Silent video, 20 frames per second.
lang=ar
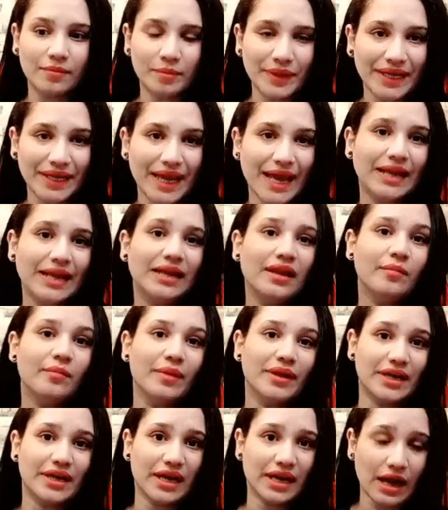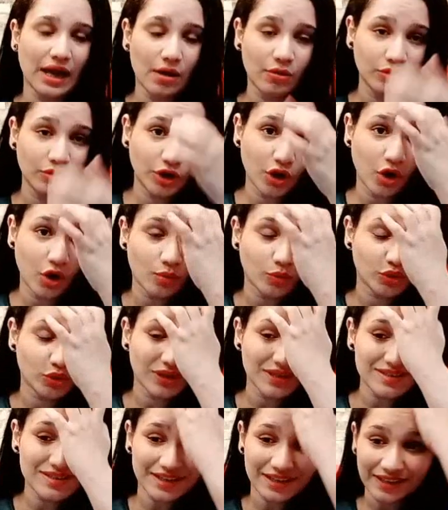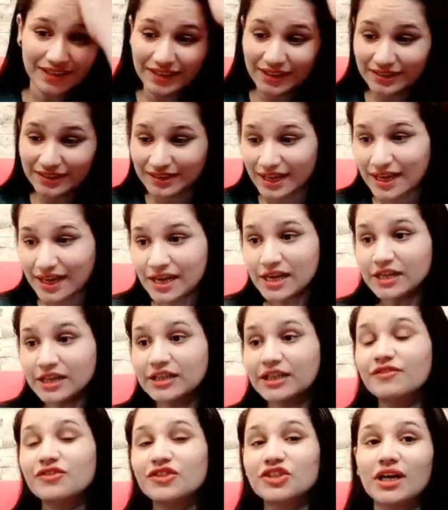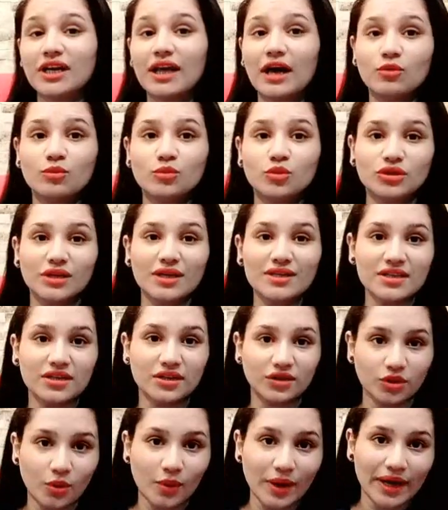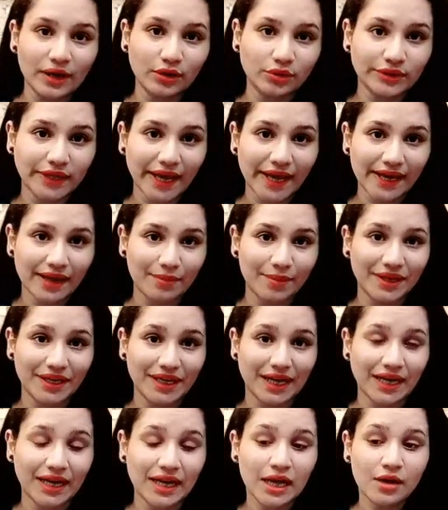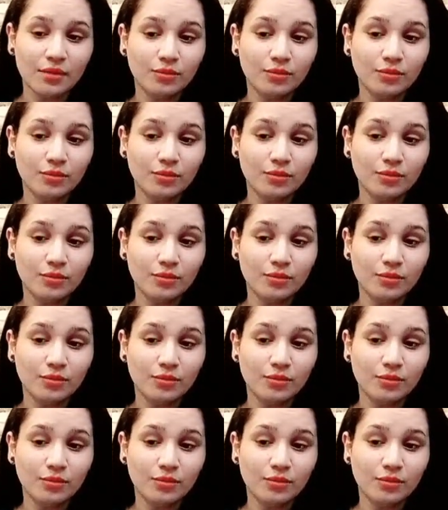بيقلل منك او ان هو منتظر ان انت تفشل او منتظر ان هو ياخد حاجه منك